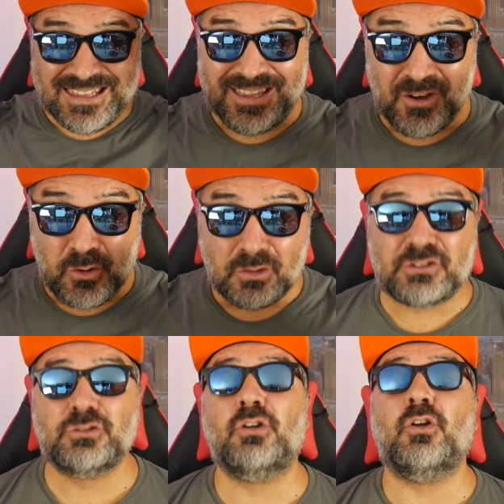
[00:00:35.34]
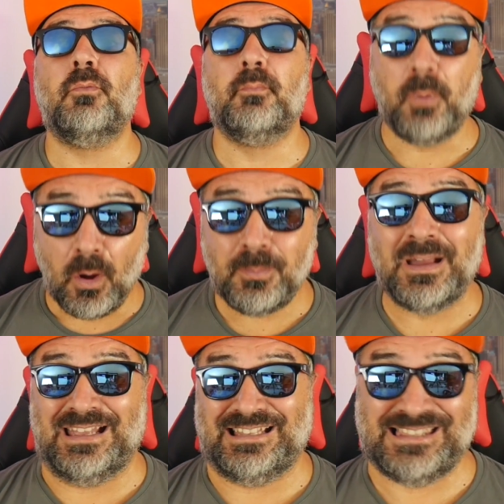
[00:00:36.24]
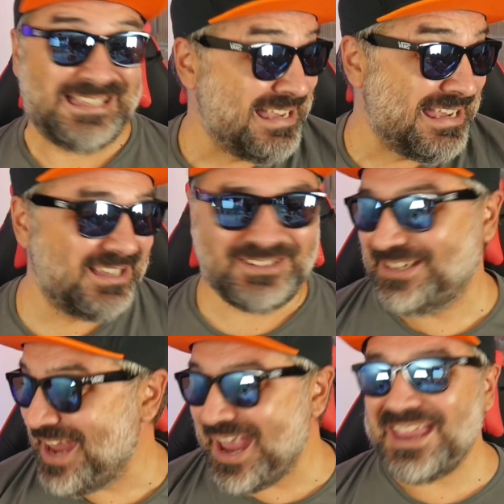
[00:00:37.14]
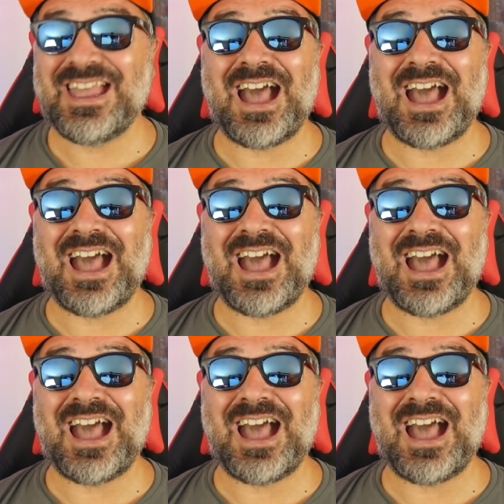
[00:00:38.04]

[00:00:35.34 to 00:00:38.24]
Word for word: Io sono Bob DJ